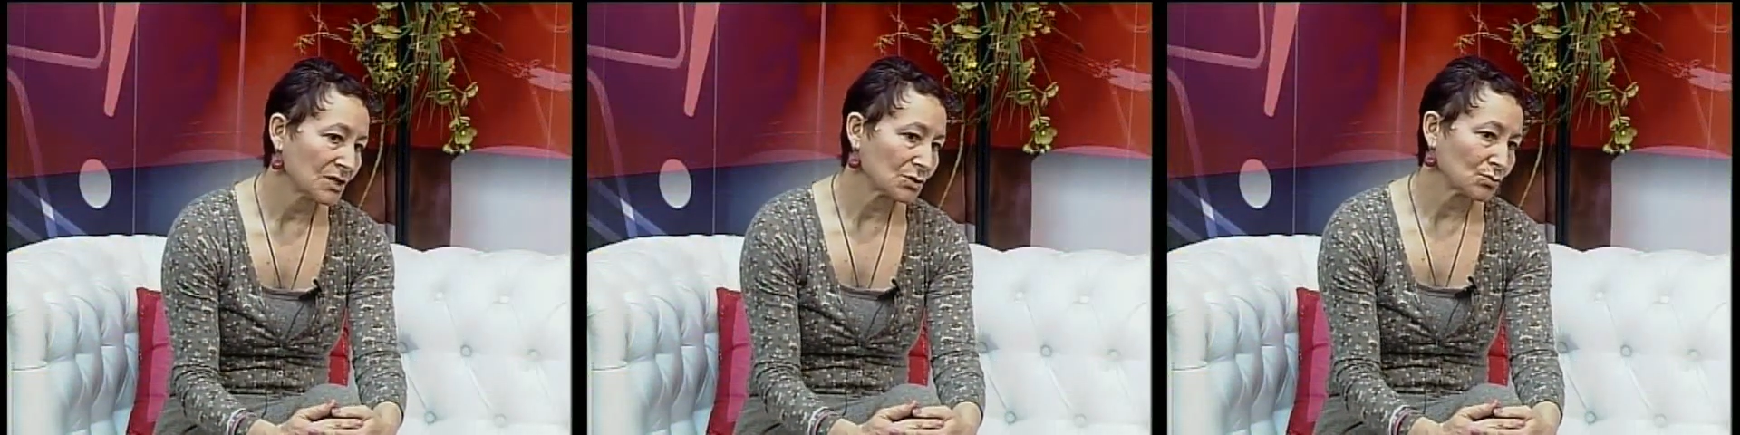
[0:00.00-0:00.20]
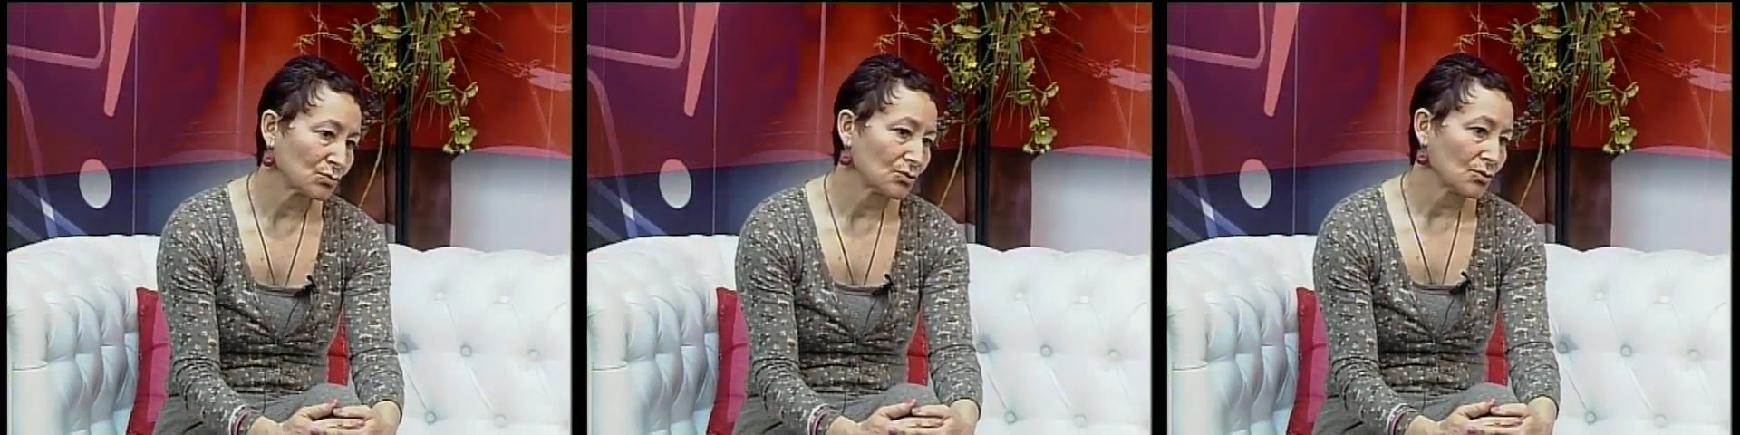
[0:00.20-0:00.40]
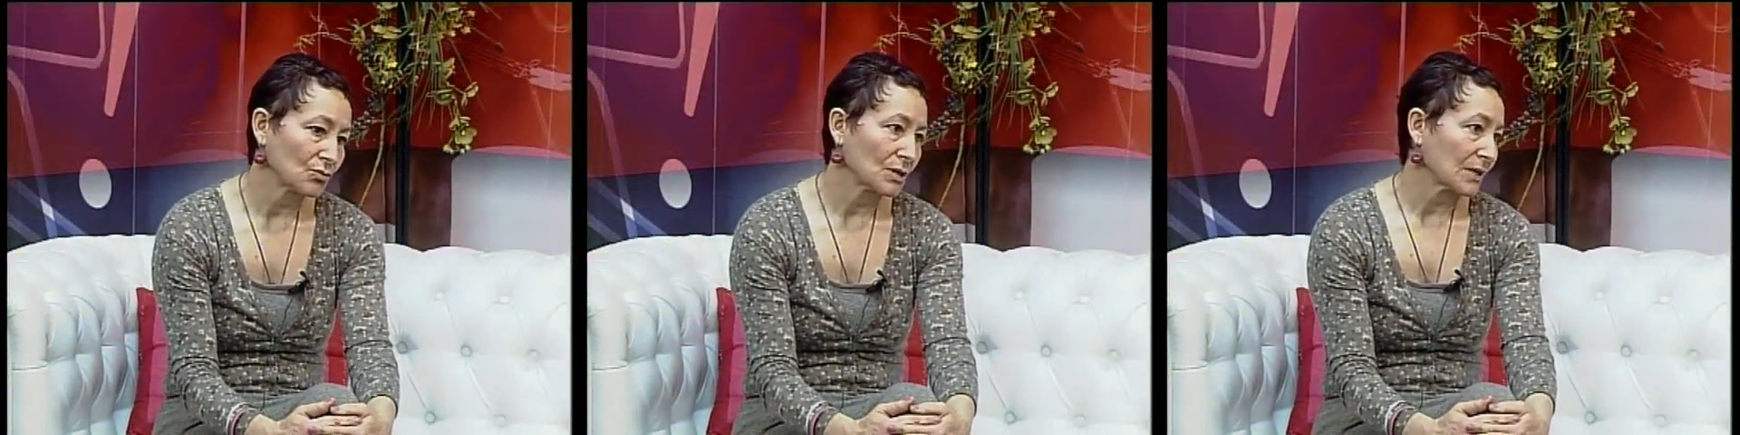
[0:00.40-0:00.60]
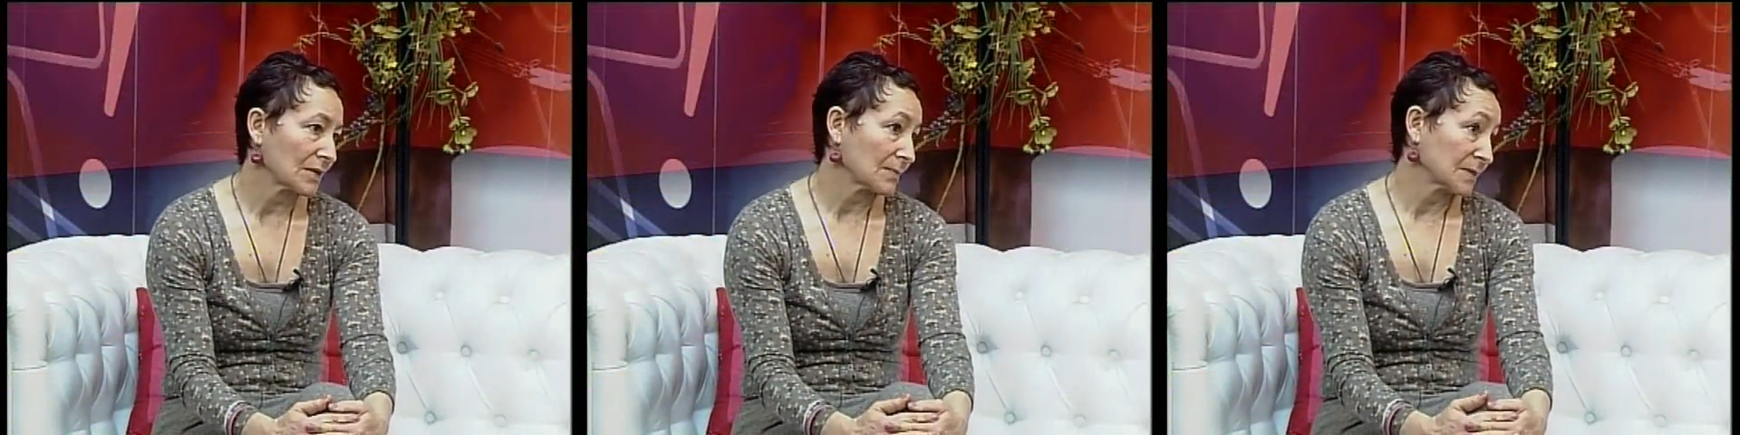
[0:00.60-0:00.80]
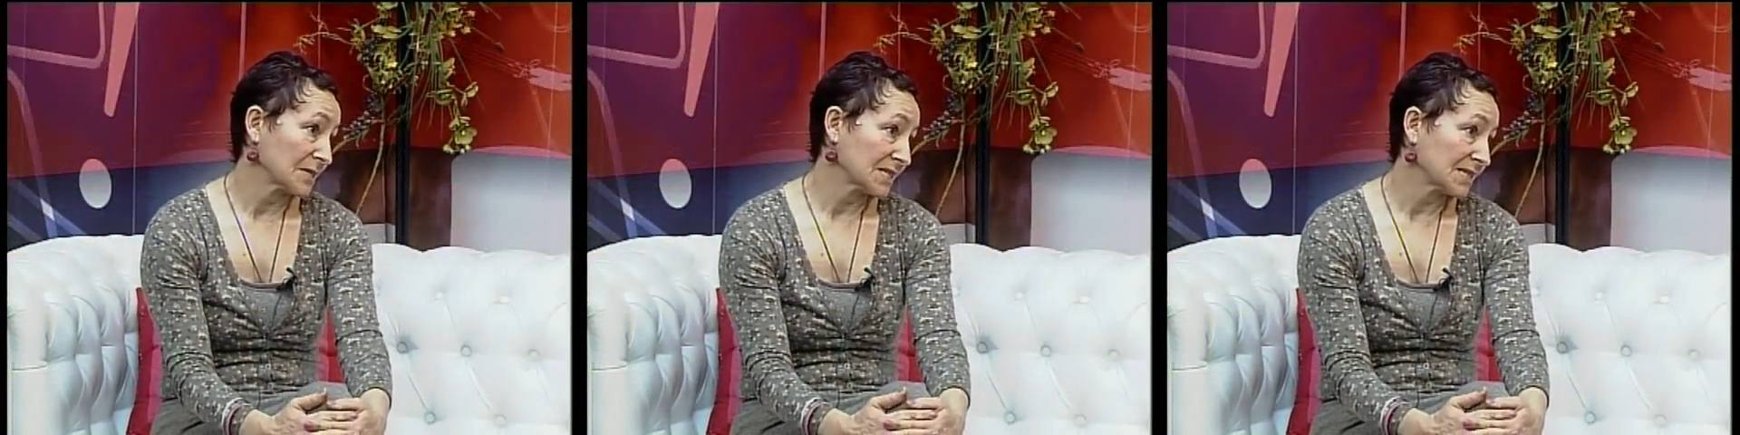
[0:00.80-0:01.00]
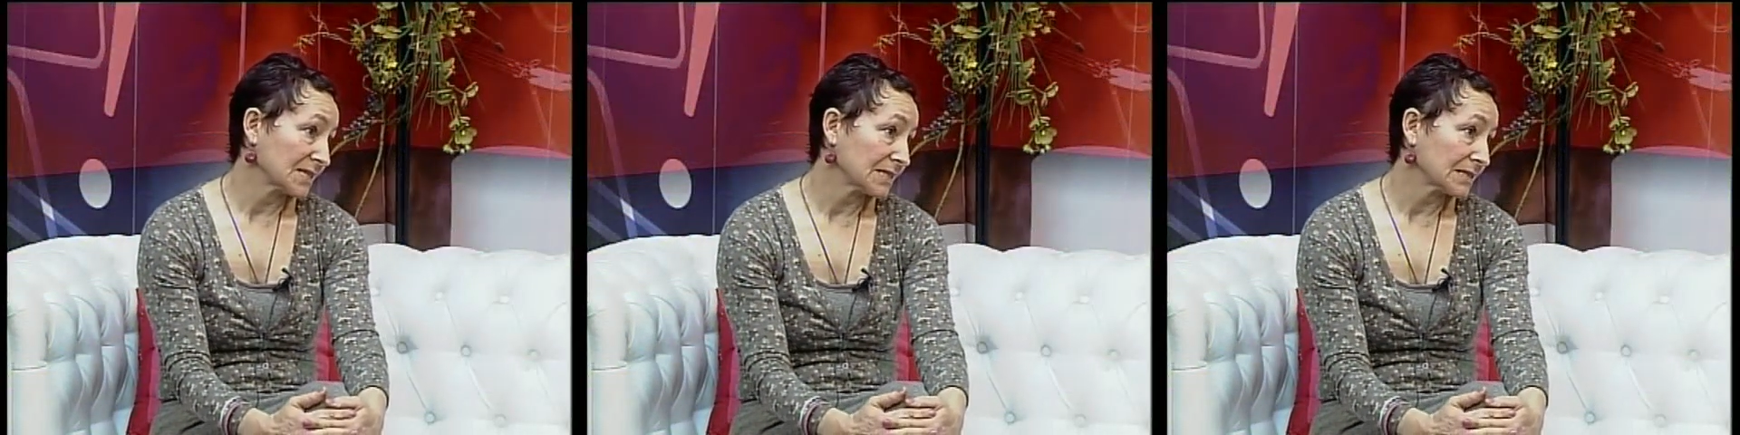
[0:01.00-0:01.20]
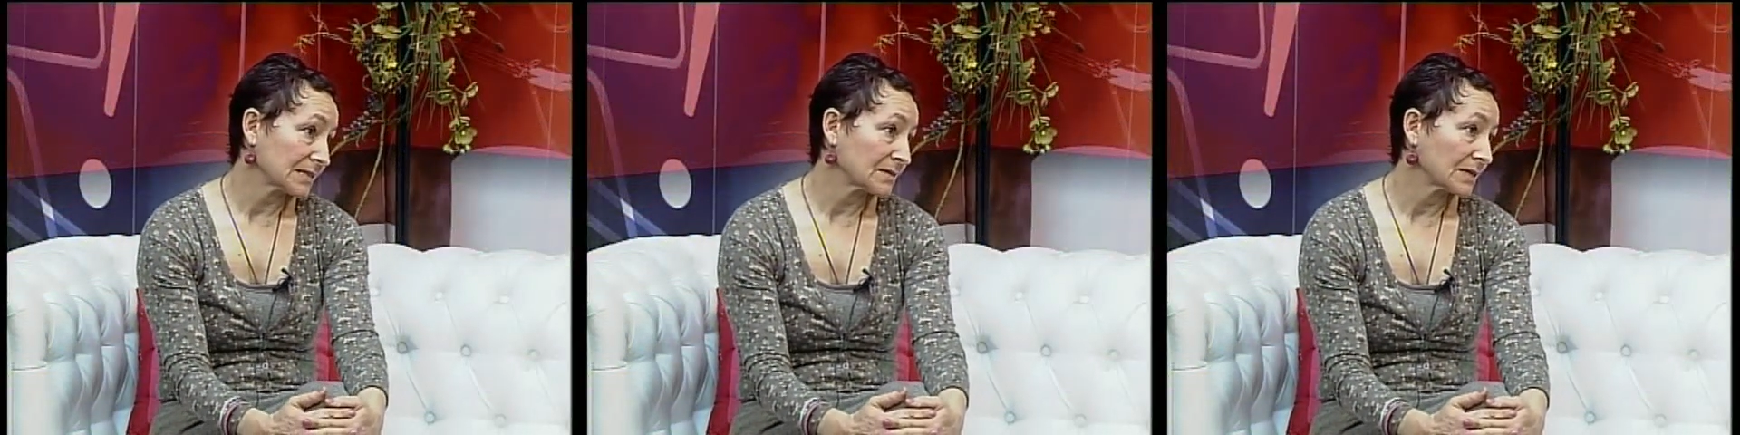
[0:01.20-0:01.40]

estudio, una anamnesis